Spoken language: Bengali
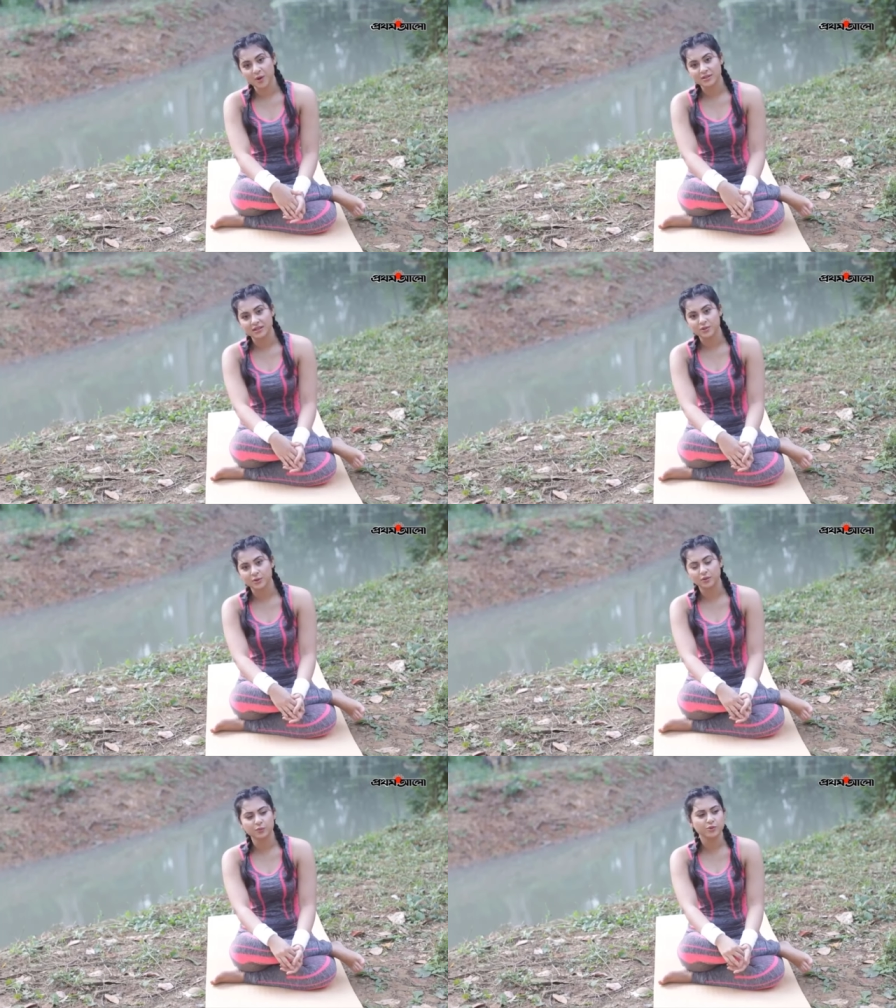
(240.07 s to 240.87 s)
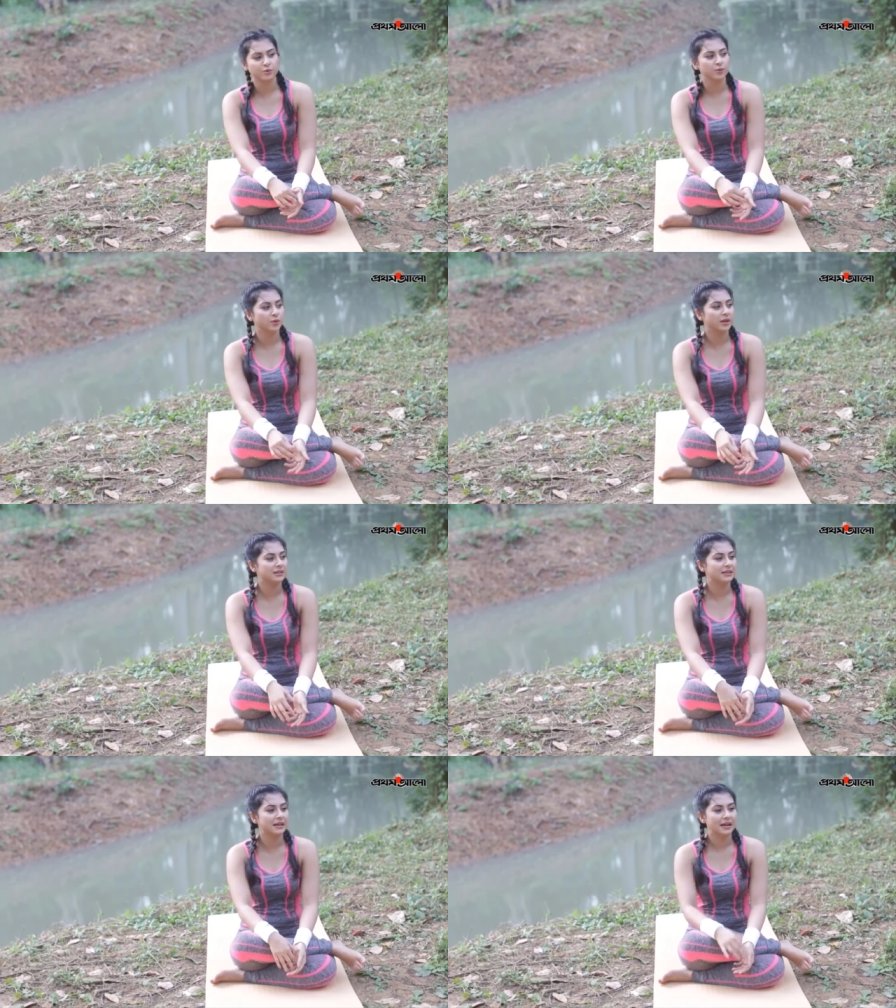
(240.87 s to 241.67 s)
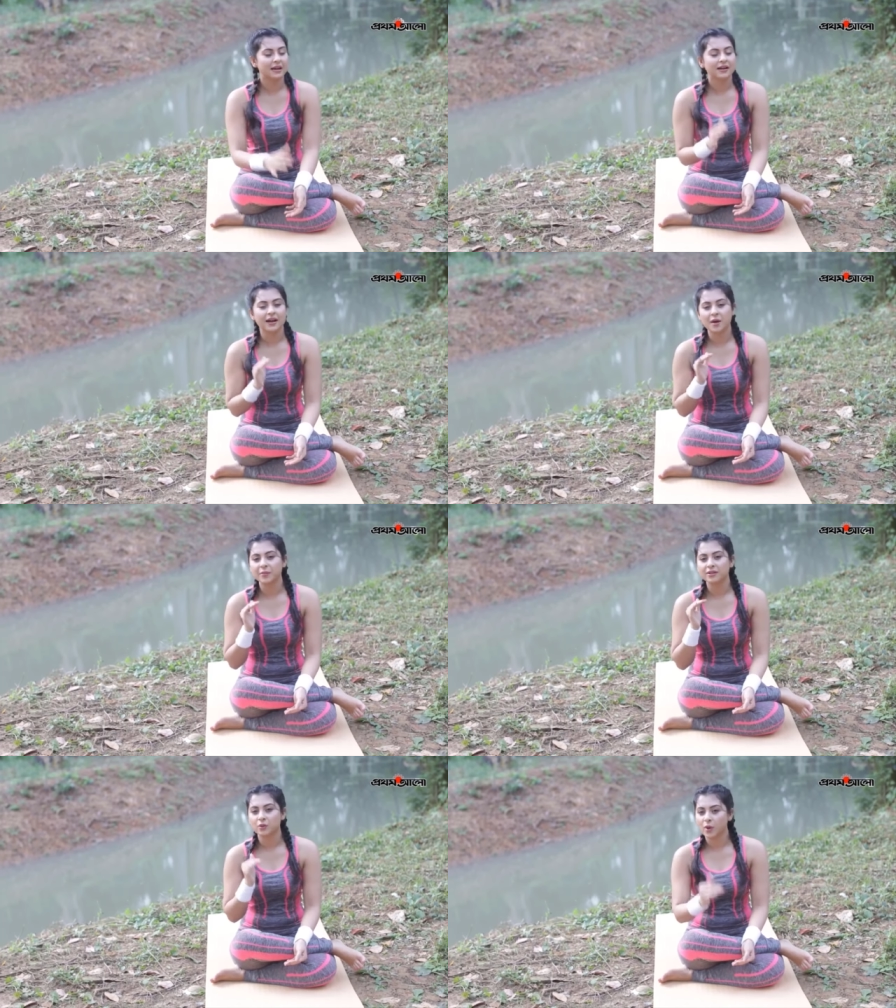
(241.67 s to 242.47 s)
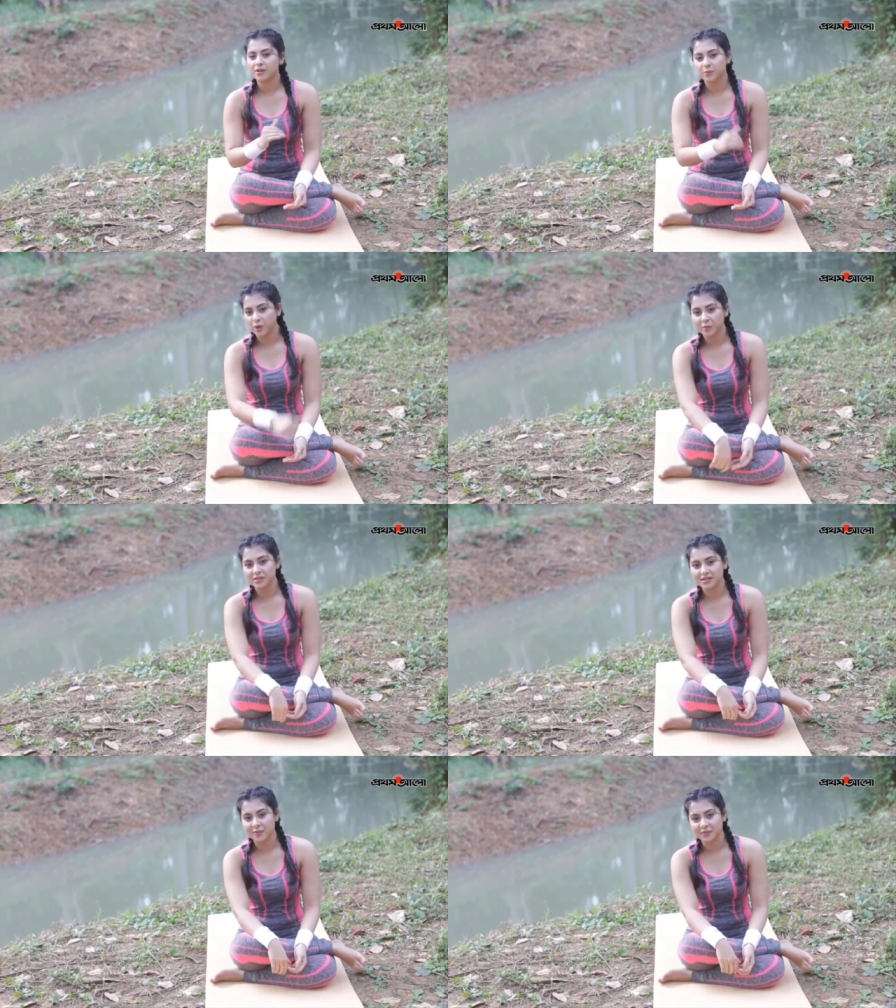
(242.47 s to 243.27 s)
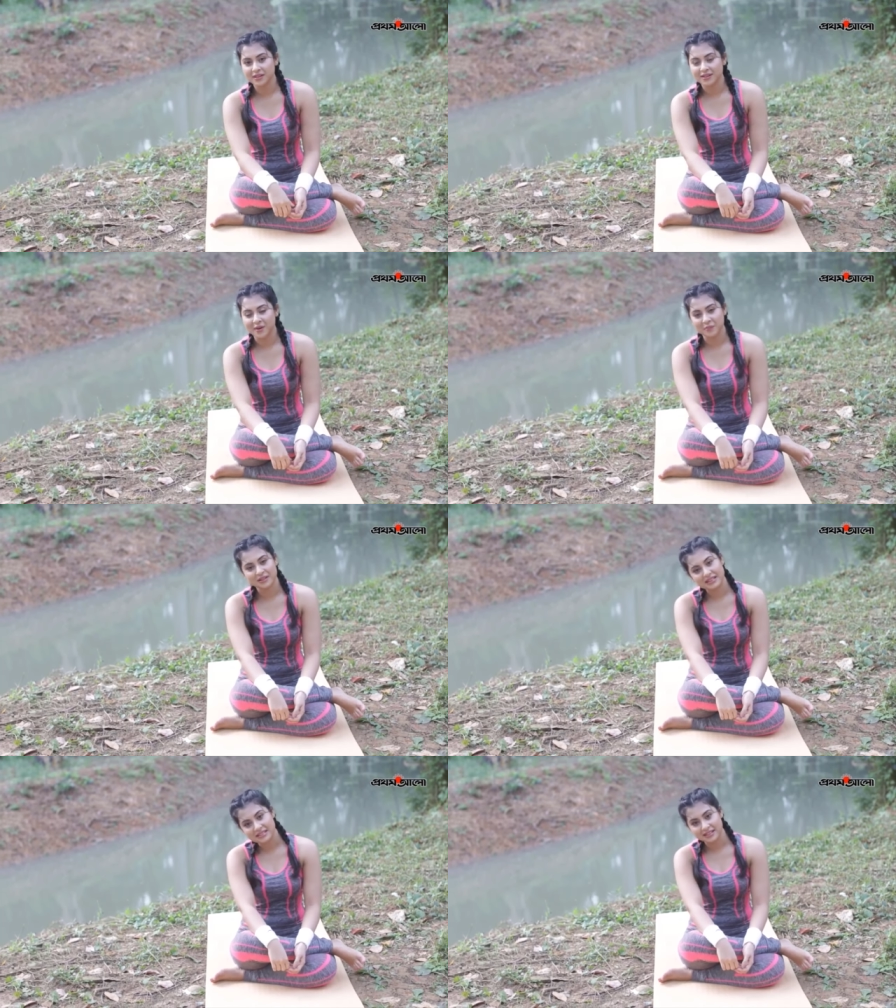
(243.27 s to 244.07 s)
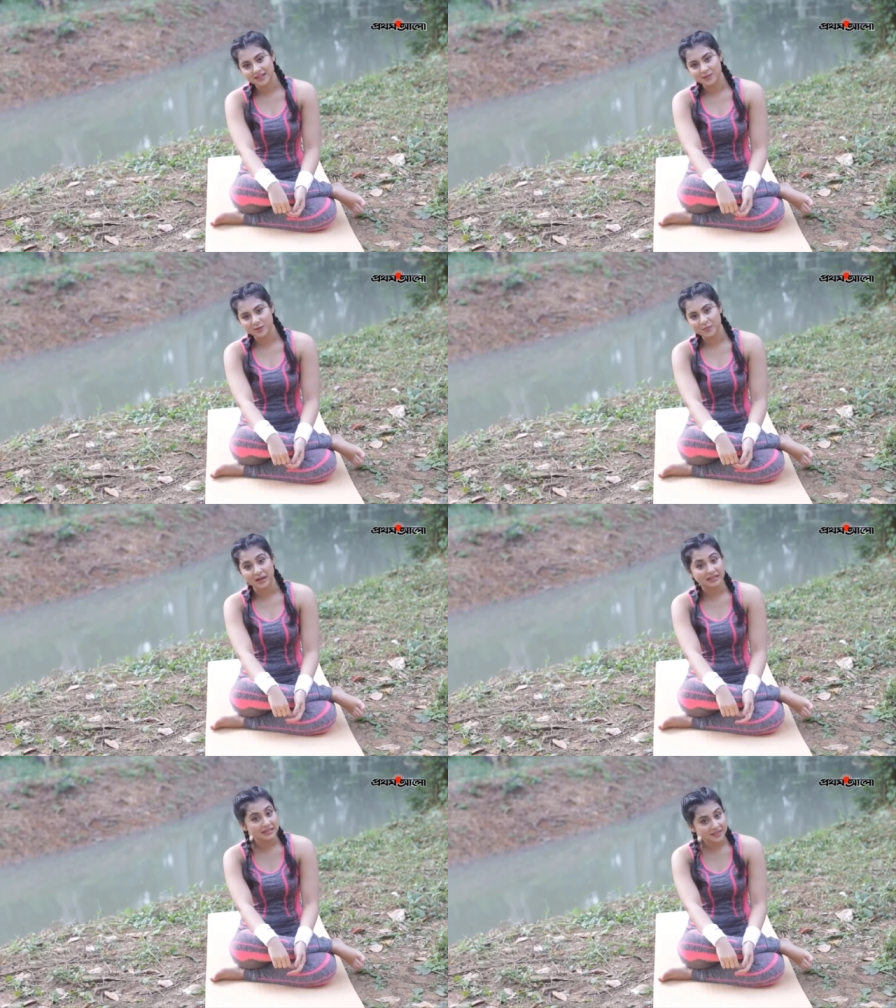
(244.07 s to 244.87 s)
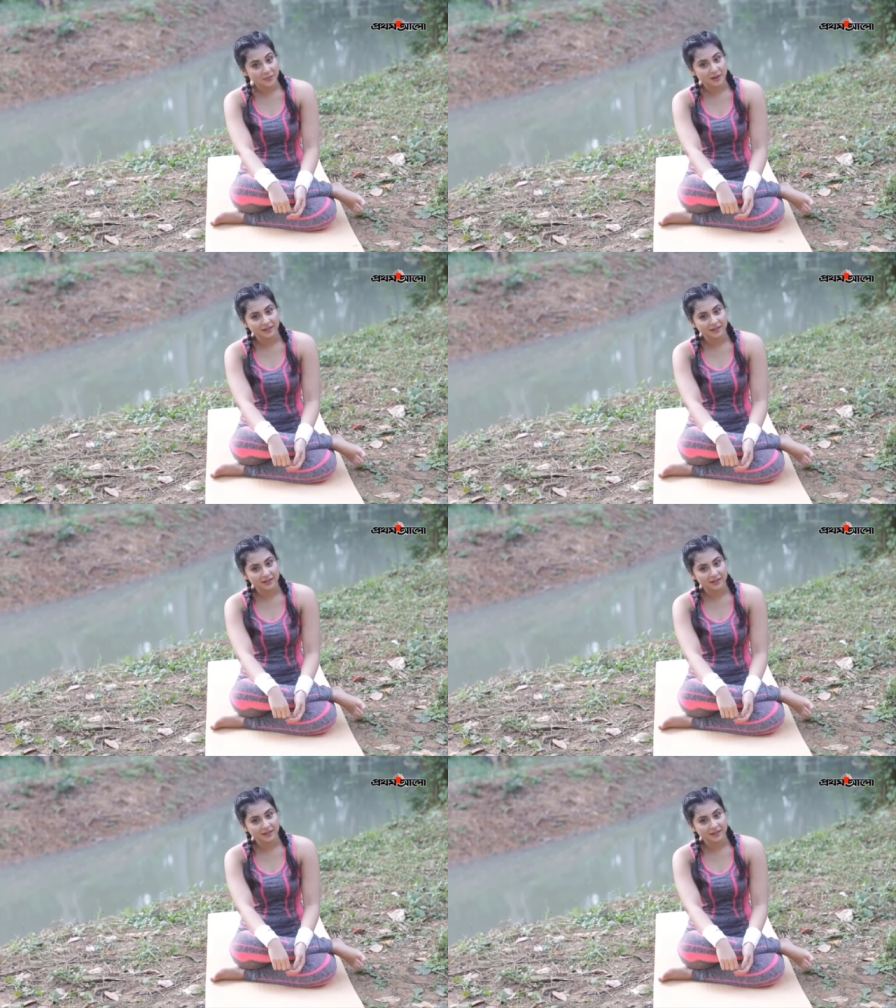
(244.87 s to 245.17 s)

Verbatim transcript: মনে হয় যে আসলে খুব সুন্দর একটি কাম অ্যান্ড কোয়াইট পরিবেশে আপনি আপনার নিজেকে আসলে মানিয়ে নিতে